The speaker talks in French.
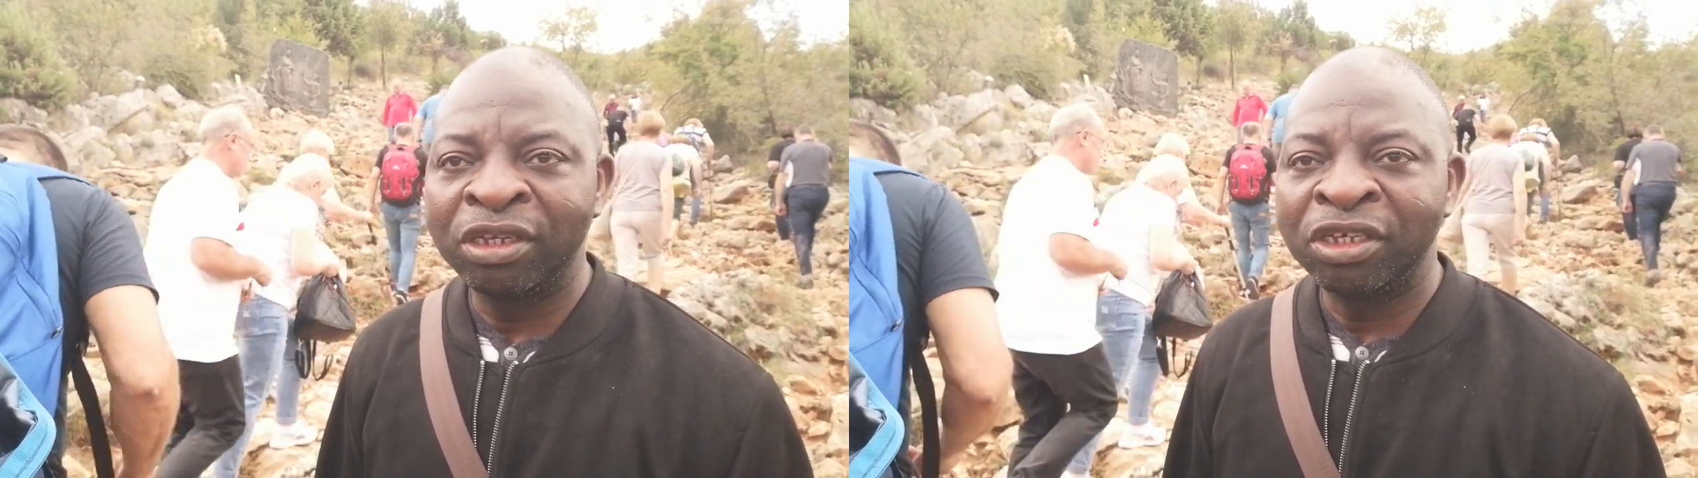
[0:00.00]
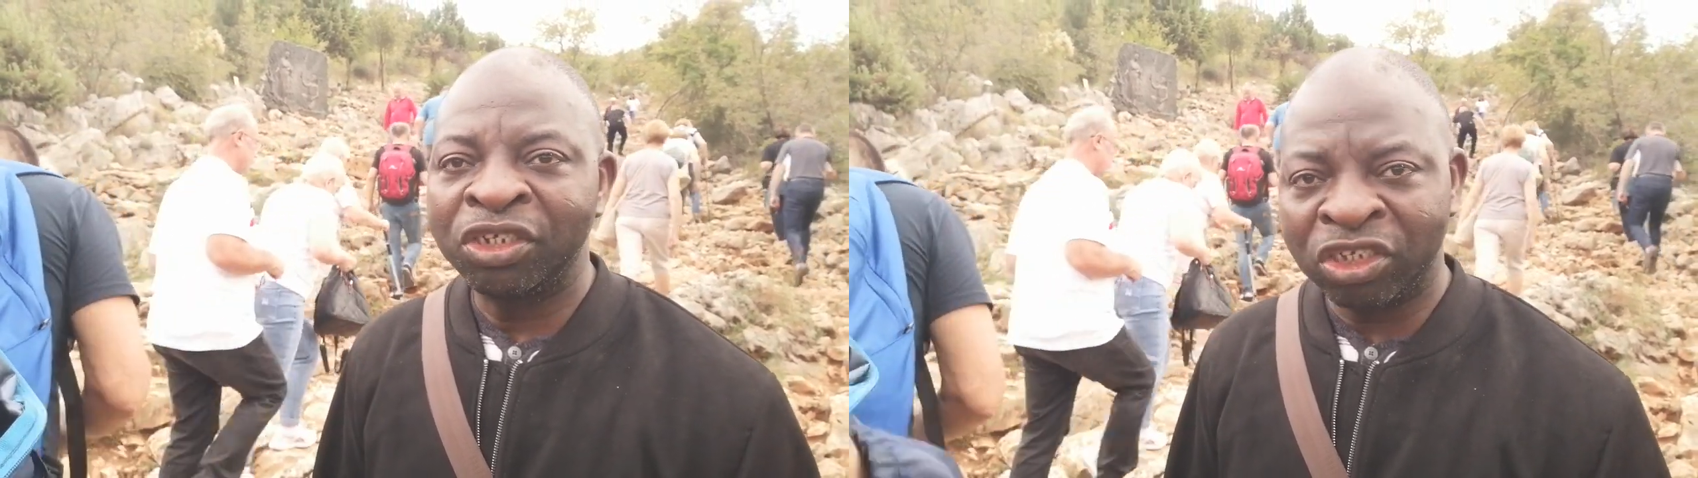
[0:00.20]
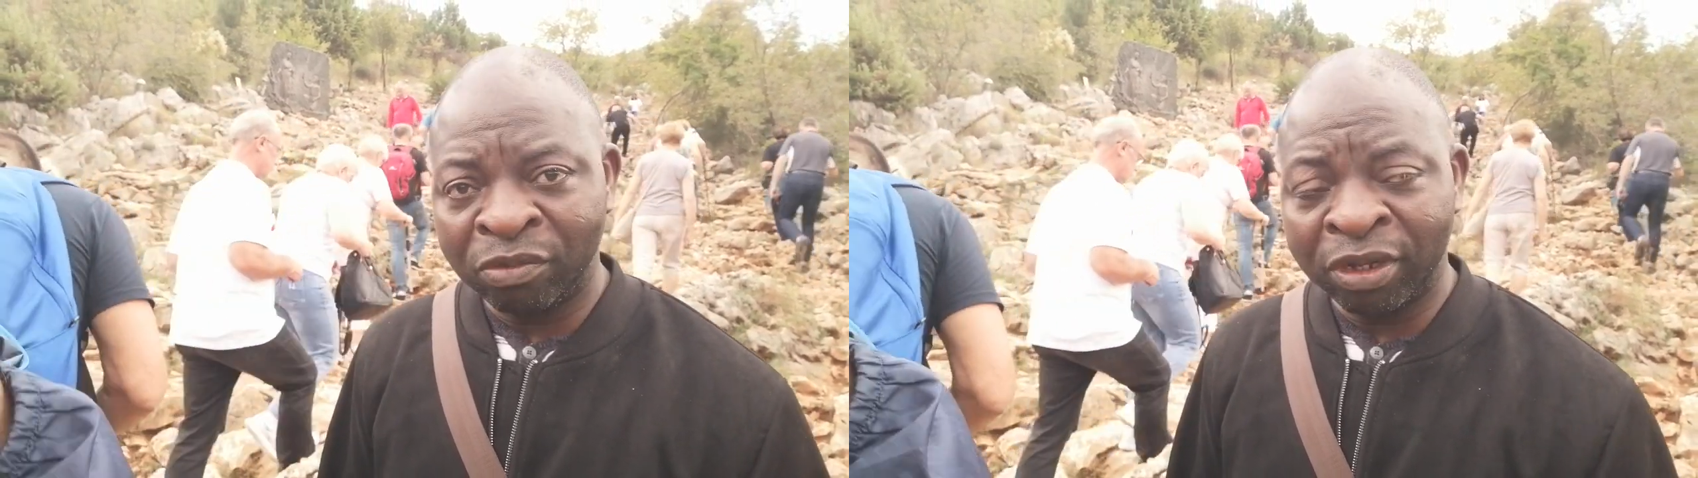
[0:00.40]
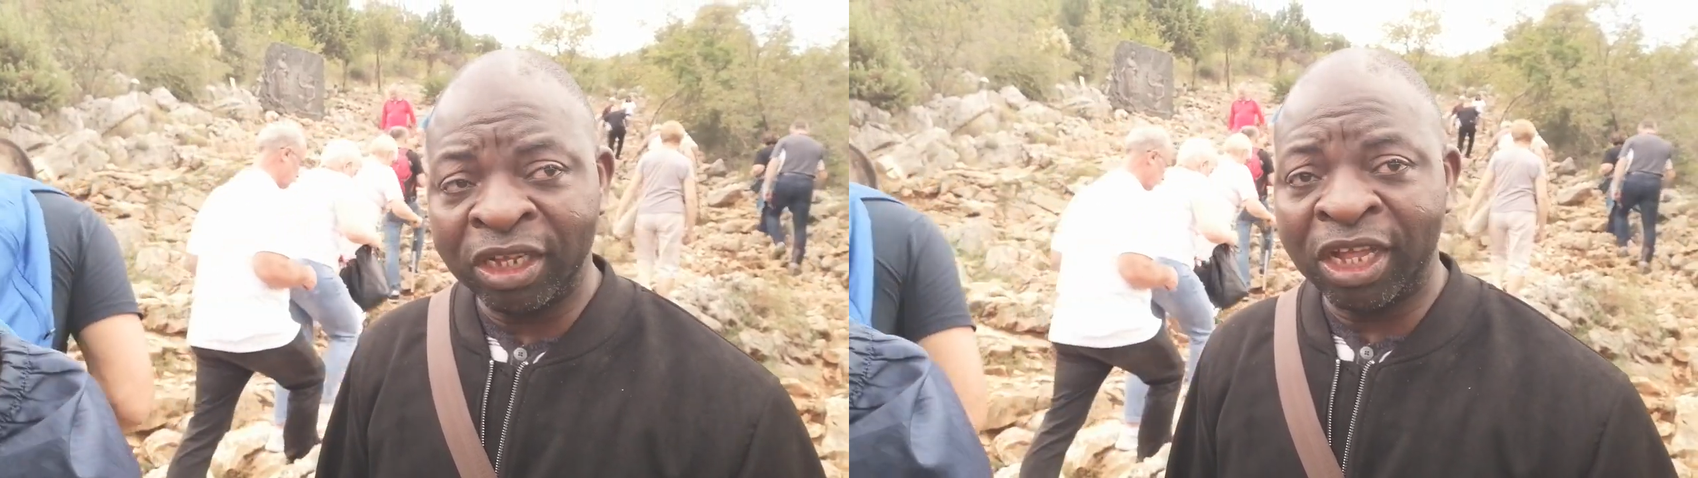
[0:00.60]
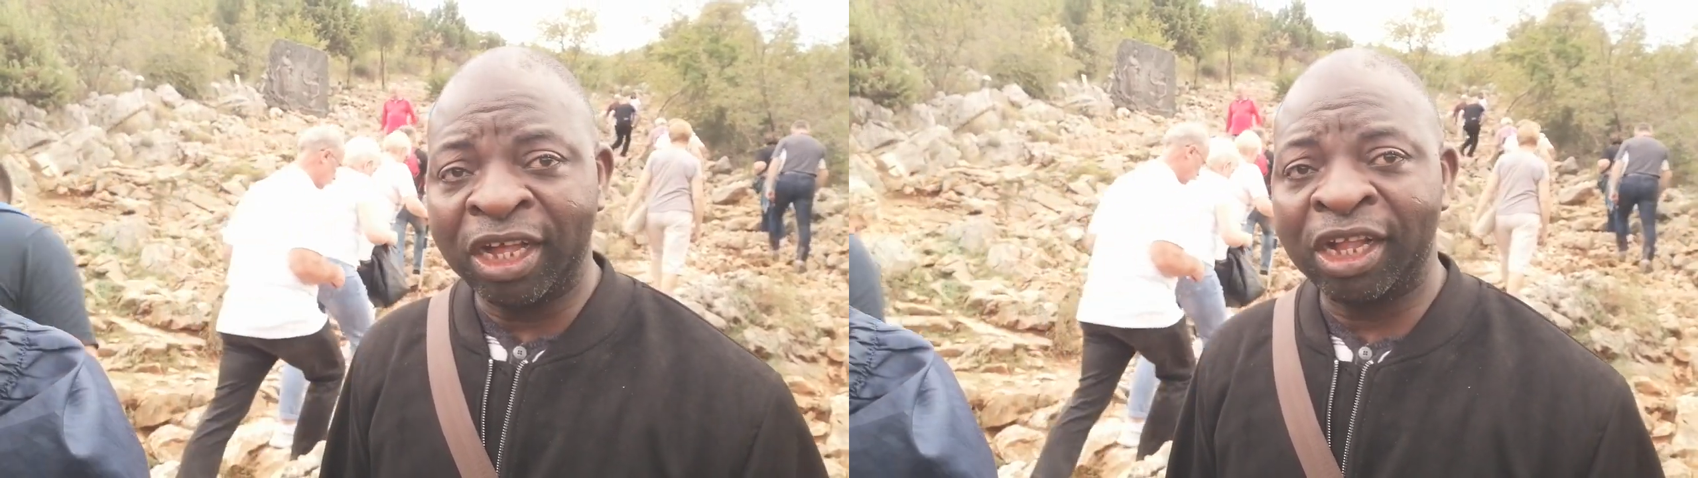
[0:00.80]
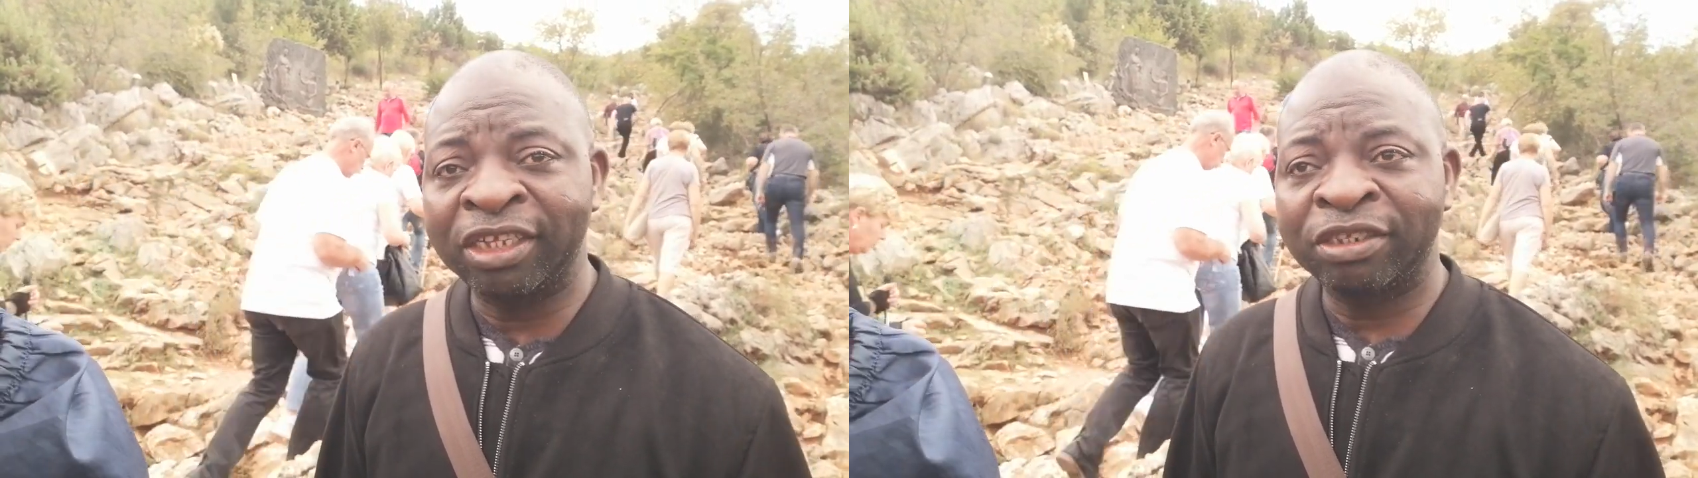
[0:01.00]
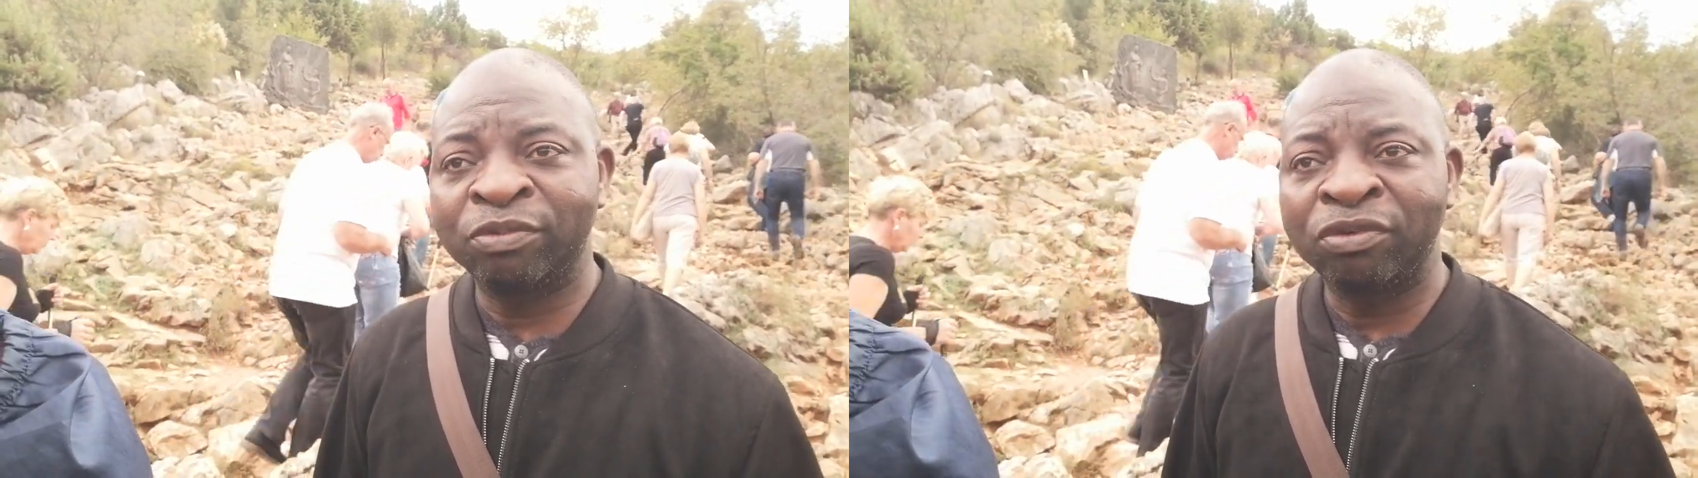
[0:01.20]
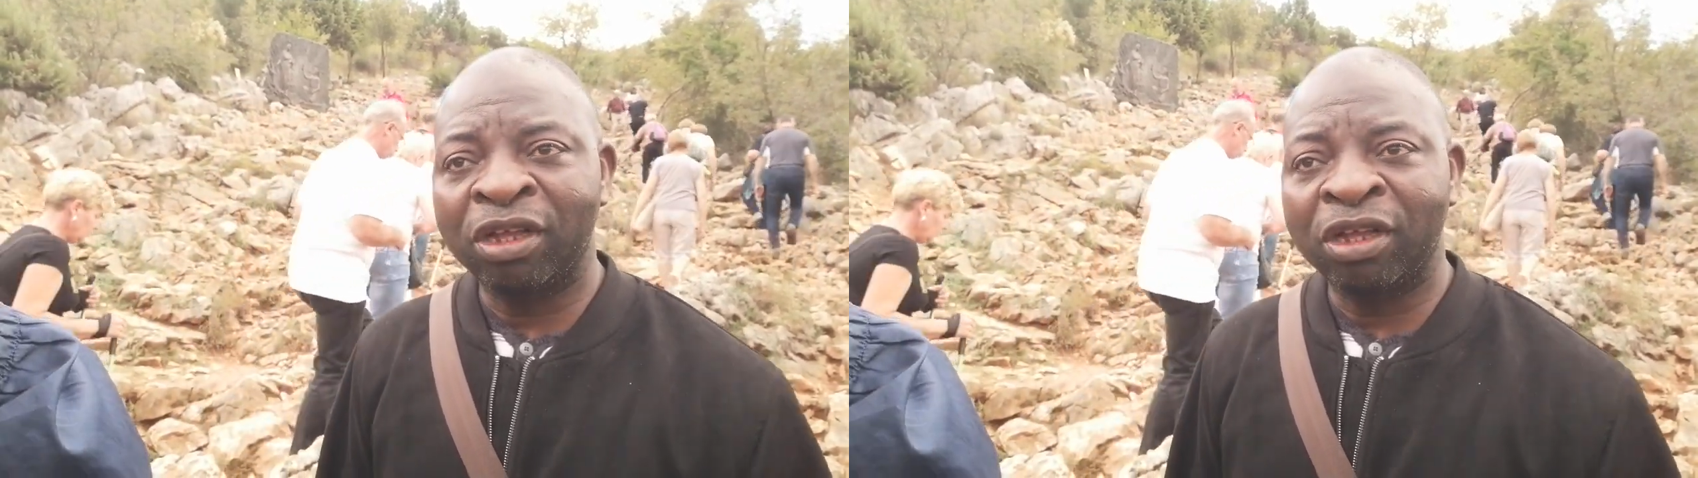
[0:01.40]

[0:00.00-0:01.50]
Mhm. J'ai demandé la grâce